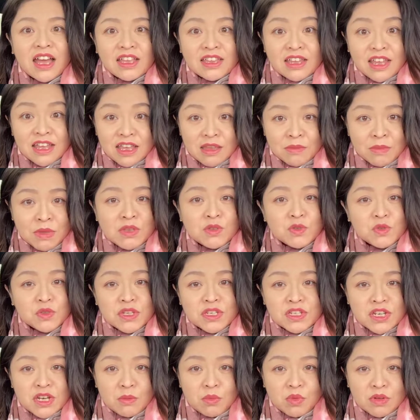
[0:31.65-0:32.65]
那移民局
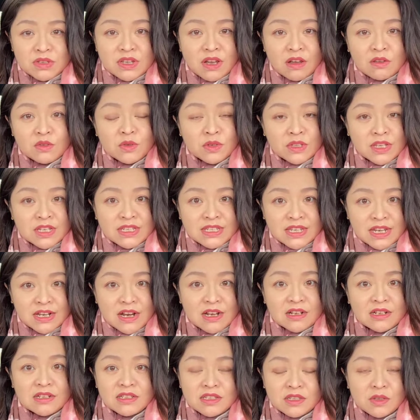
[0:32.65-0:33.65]
的这一波操作呢，显
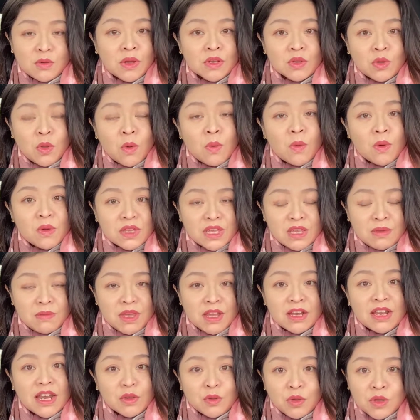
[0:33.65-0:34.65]
然是希望通过移
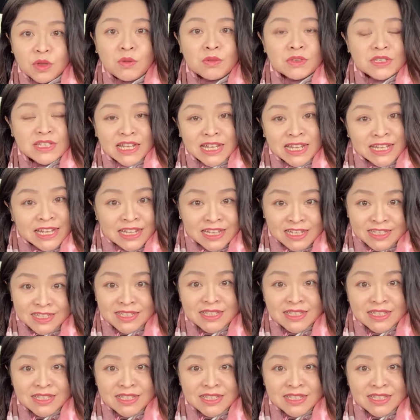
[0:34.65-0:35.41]
民来推动加拿大的经